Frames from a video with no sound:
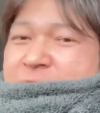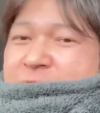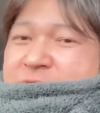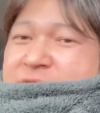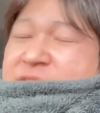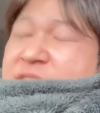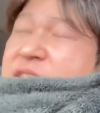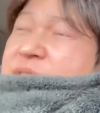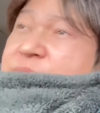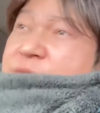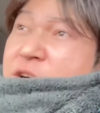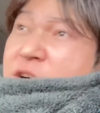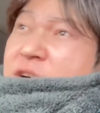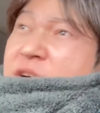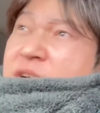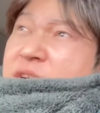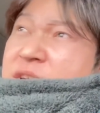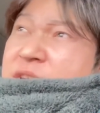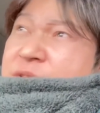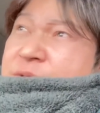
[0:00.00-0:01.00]
おっちゃんにも、
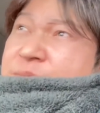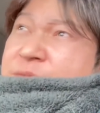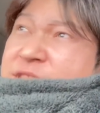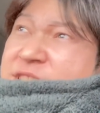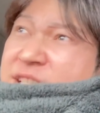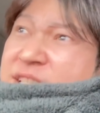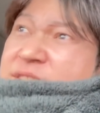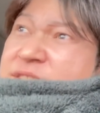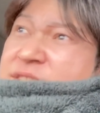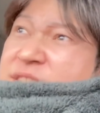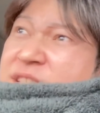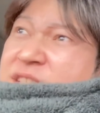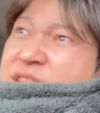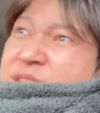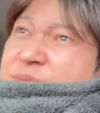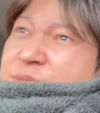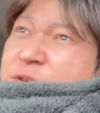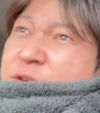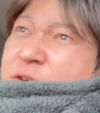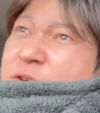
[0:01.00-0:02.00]
もうさすが
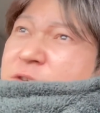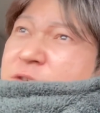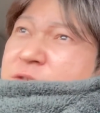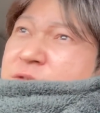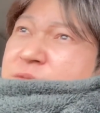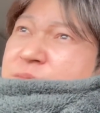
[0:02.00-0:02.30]
にも